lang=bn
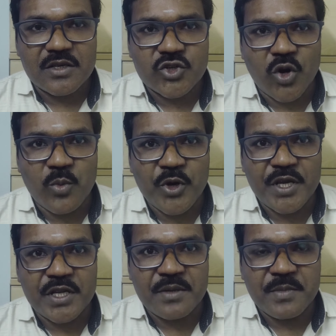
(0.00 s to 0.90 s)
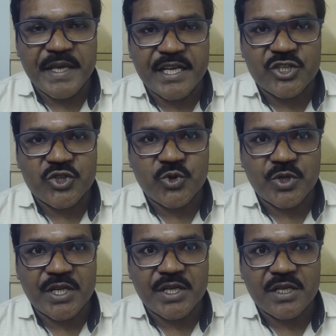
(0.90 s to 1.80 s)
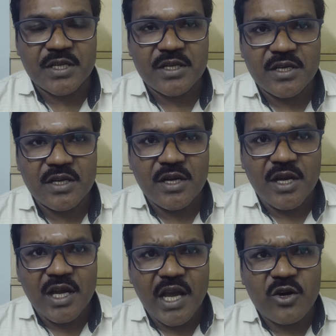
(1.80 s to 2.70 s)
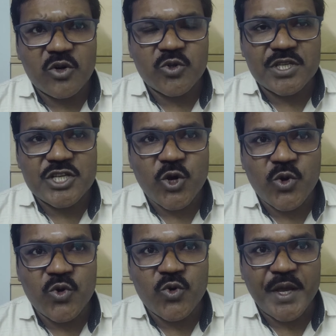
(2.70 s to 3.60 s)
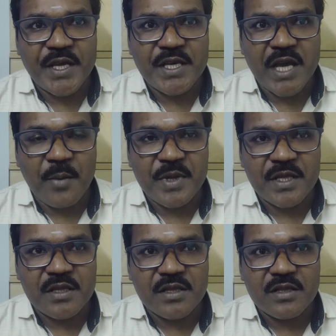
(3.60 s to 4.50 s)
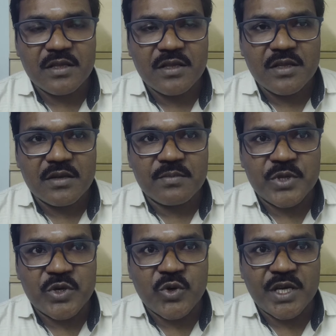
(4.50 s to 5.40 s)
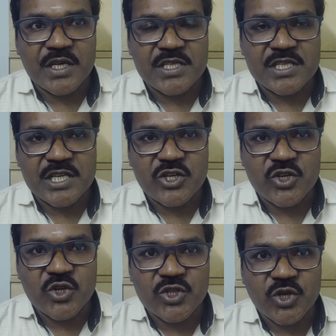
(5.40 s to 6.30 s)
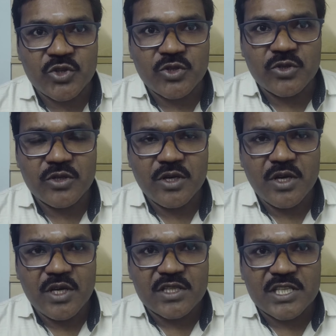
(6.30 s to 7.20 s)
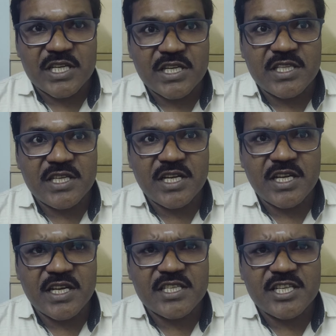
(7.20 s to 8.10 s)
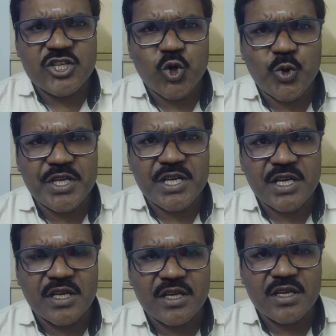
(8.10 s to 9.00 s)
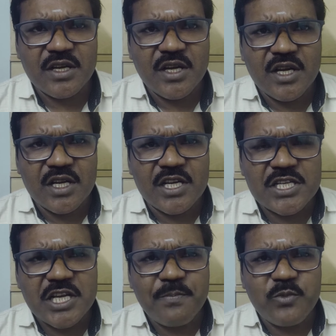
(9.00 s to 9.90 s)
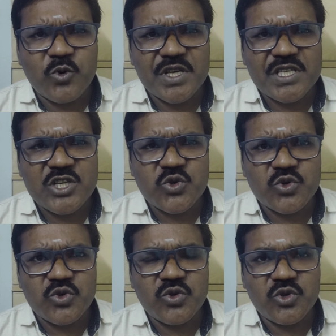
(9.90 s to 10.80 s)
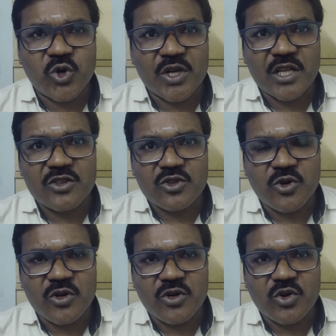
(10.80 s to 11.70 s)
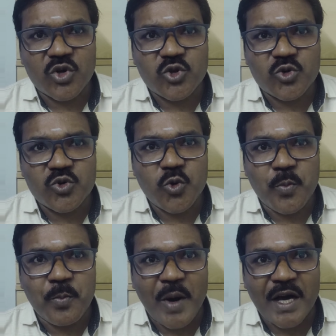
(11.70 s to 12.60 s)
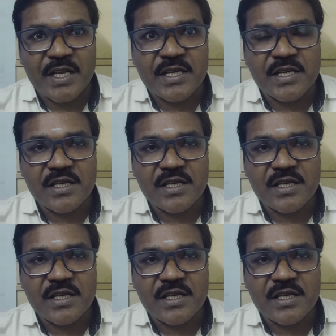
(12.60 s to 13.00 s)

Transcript: সময়ের মেঘ ছোটে এখনো ত্রিশঙ্কু এই আমি বিয়োগের চিহ্ন যত ধীরে ধীরে রেখেছি সরিয়ে হিসেব করেছি শুধু ধনাত্মক কতটুকু পারি